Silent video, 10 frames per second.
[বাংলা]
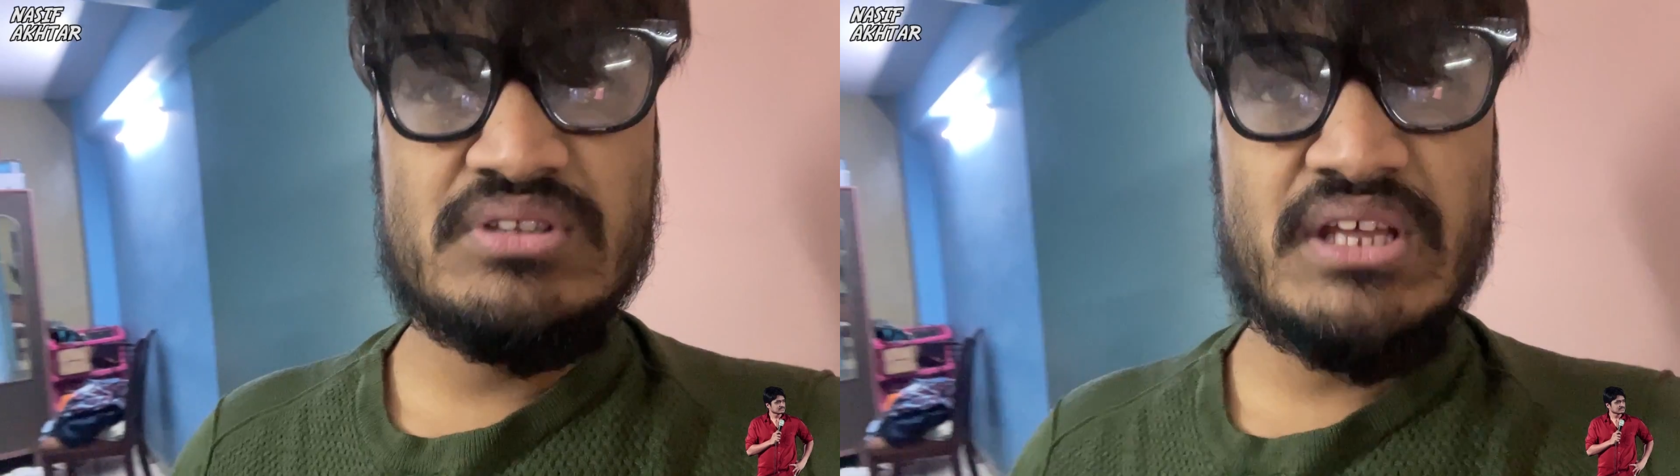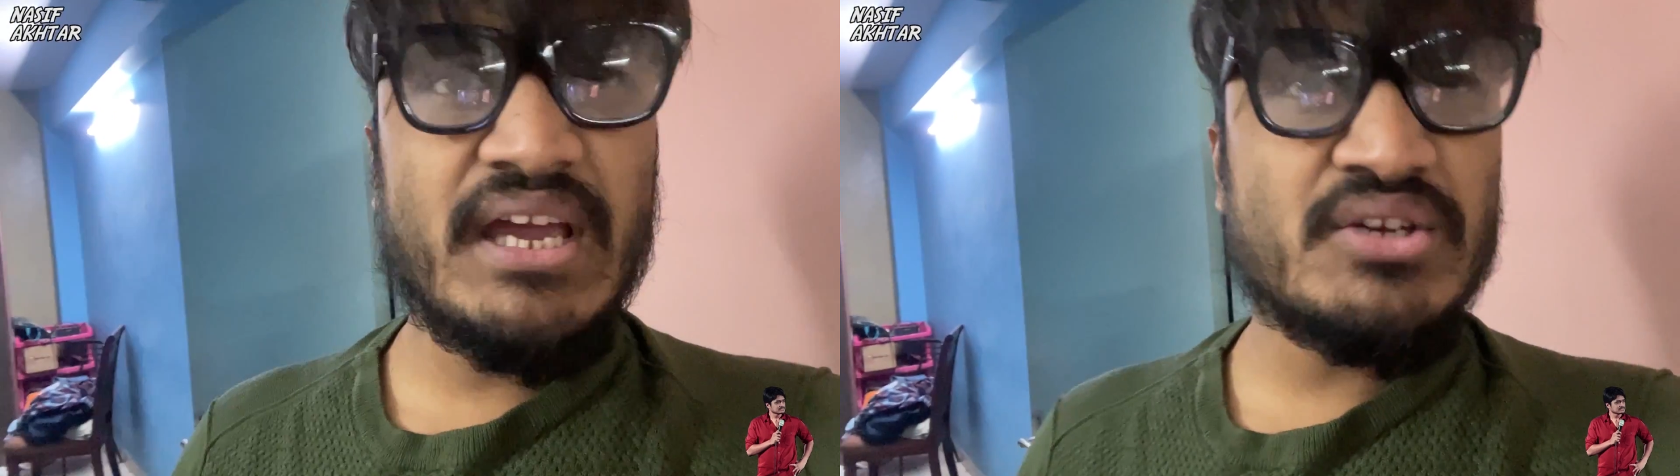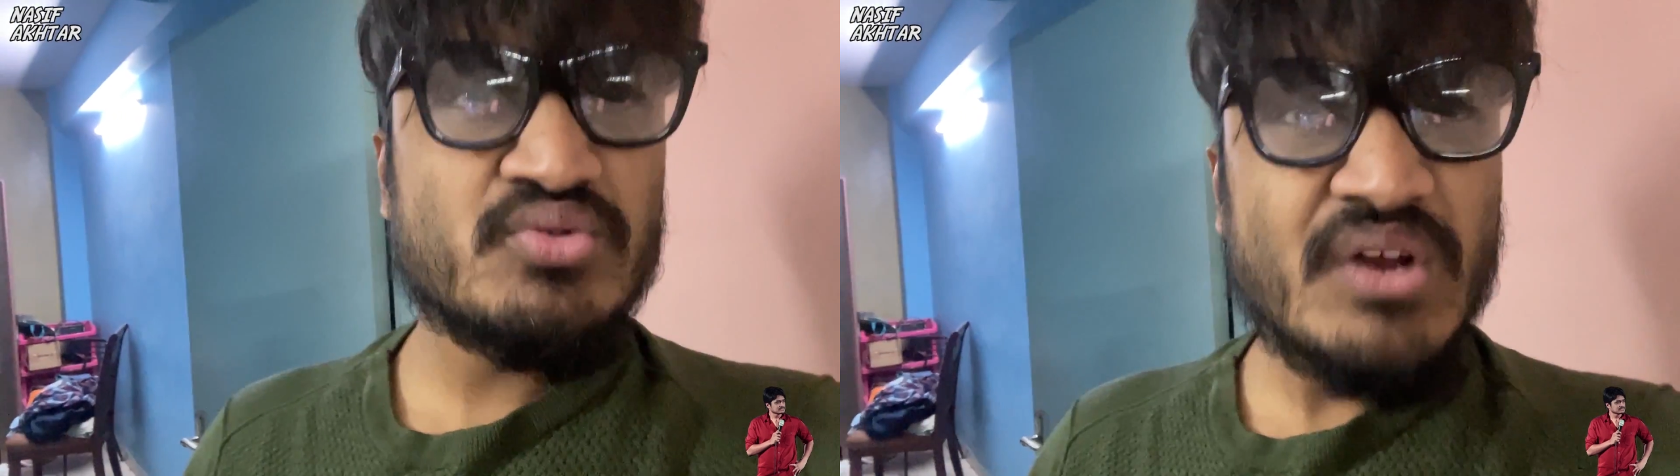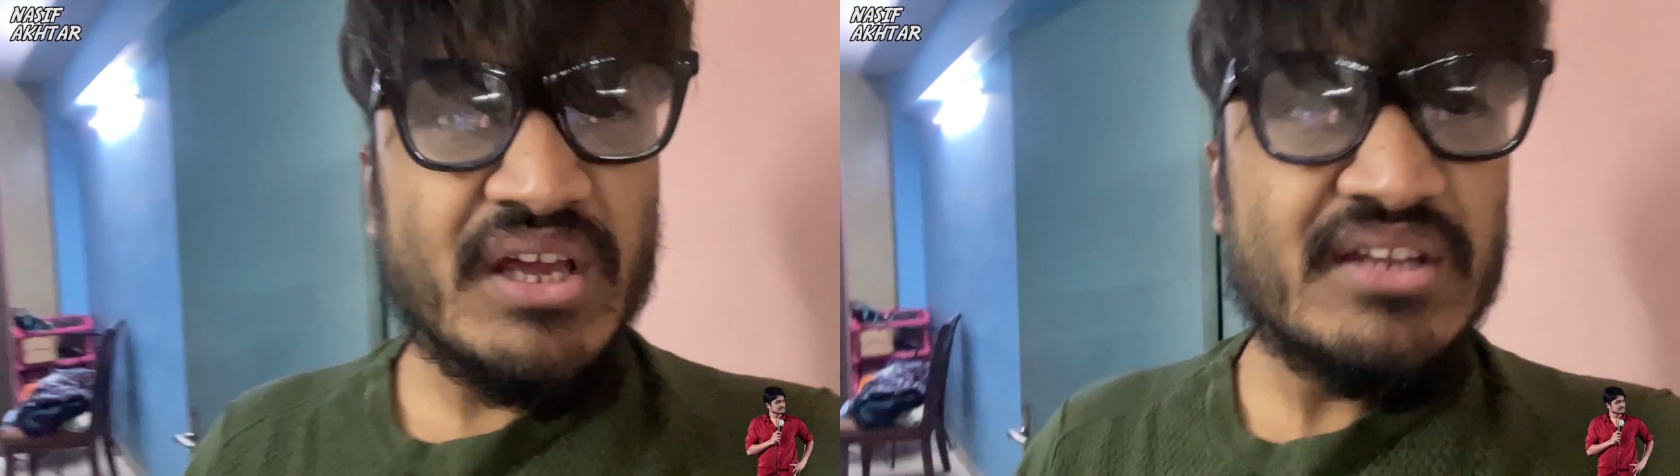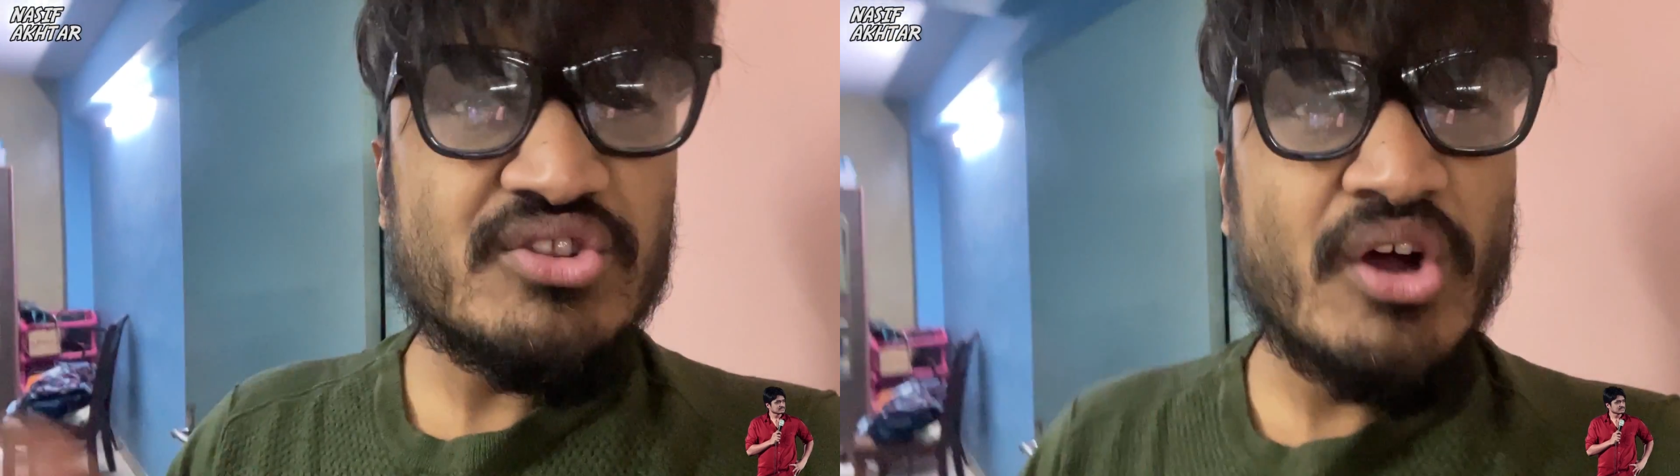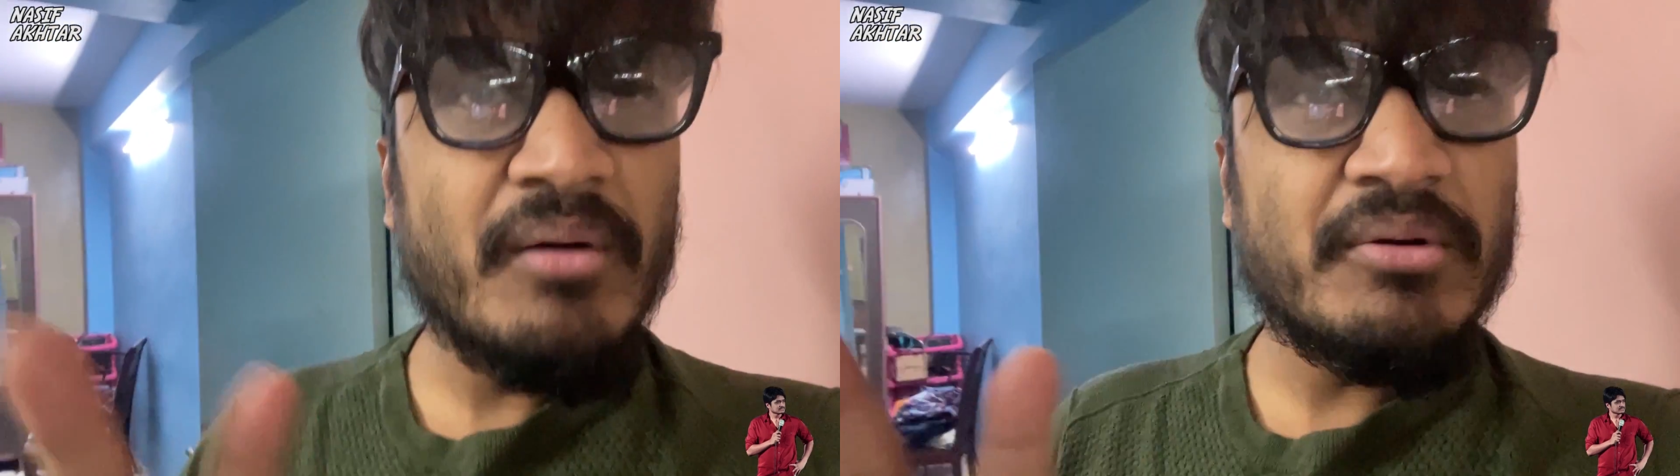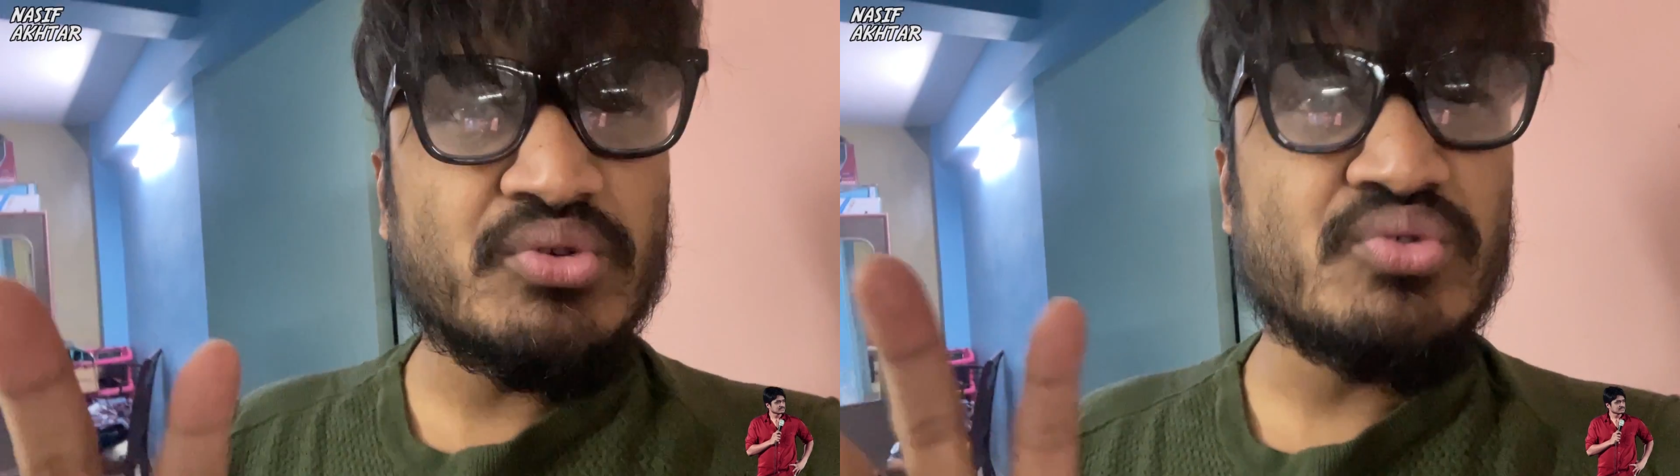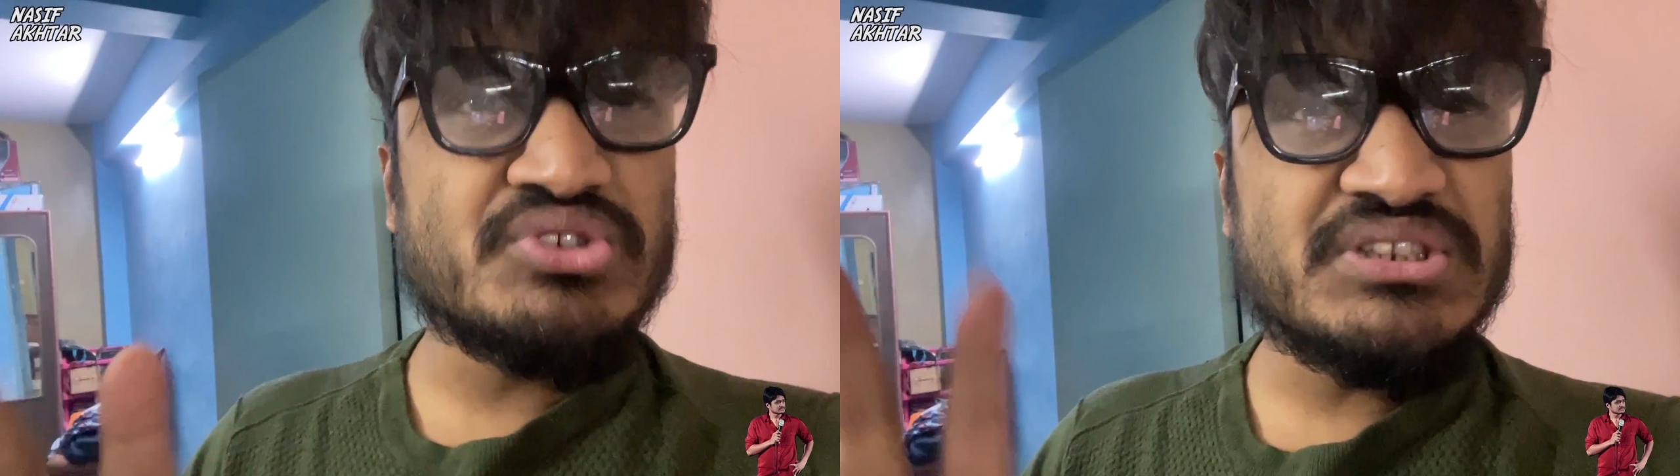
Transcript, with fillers: দেখে শুনে কিনতে হবে তো